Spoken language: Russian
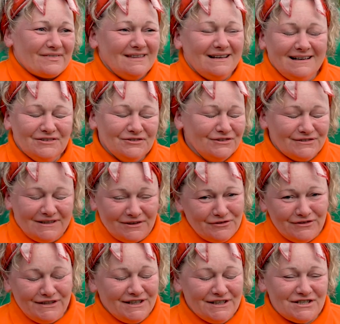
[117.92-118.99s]
Да, но такого
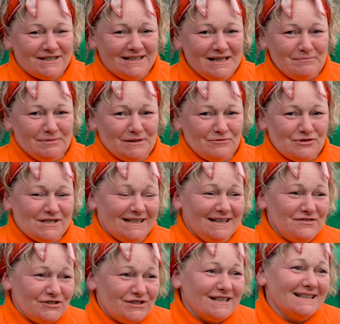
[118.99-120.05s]
я не ожидала, потому что я
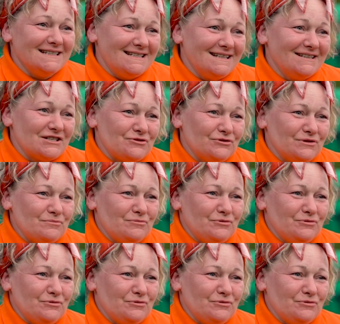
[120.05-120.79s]
все-таки надеялась, что это